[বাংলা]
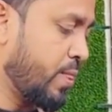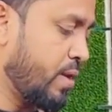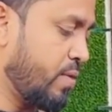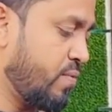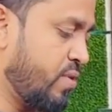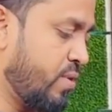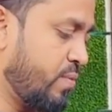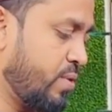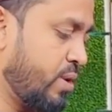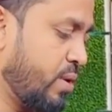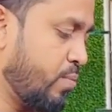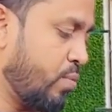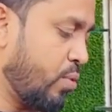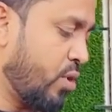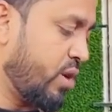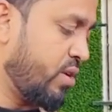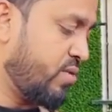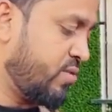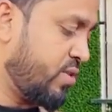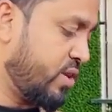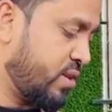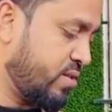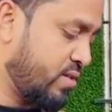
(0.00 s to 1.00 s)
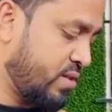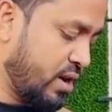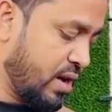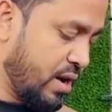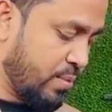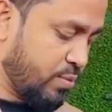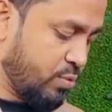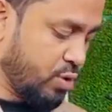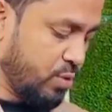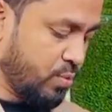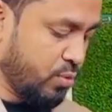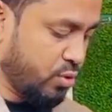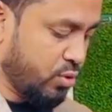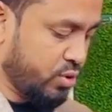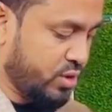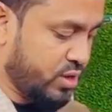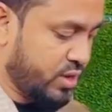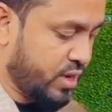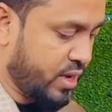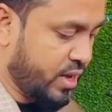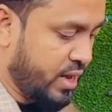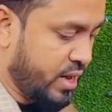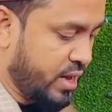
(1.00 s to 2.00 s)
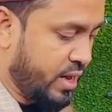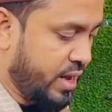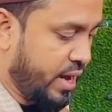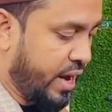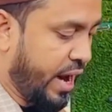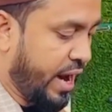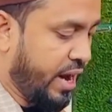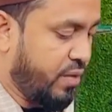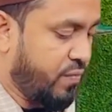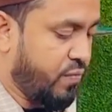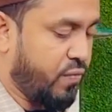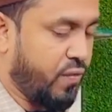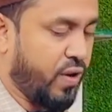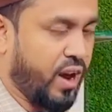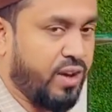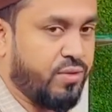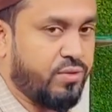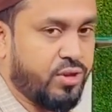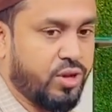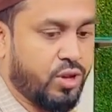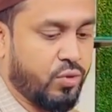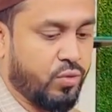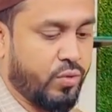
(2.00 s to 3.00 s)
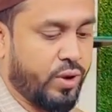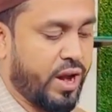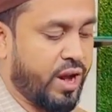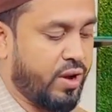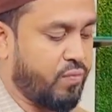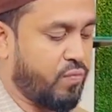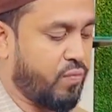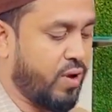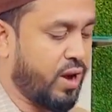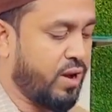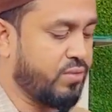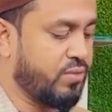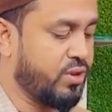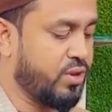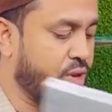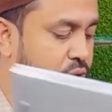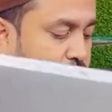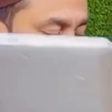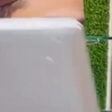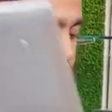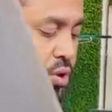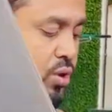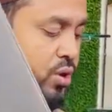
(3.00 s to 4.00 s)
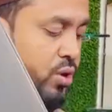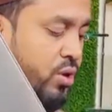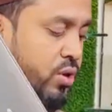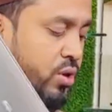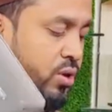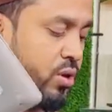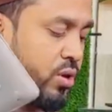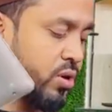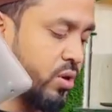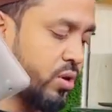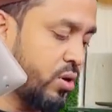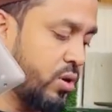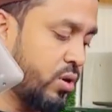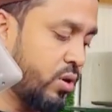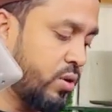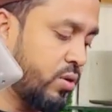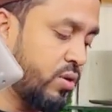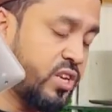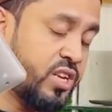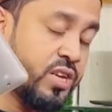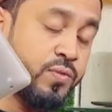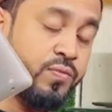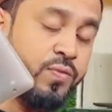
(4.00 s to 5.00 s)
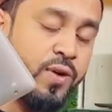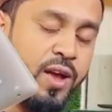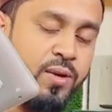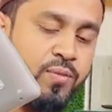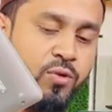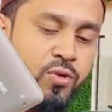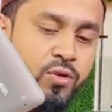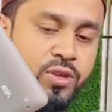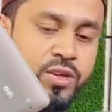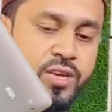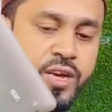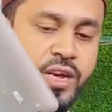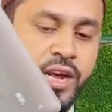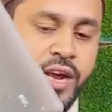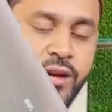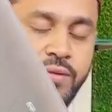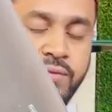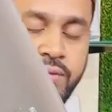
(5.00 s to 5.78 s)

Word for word: ফিফটিন পয়েন্ট সিক্সের ল্যাপটপ রয়েছে এইট ফাইভ জিরো এইট ফাইভ জিরো জি ফাইভ রয়েছে এইট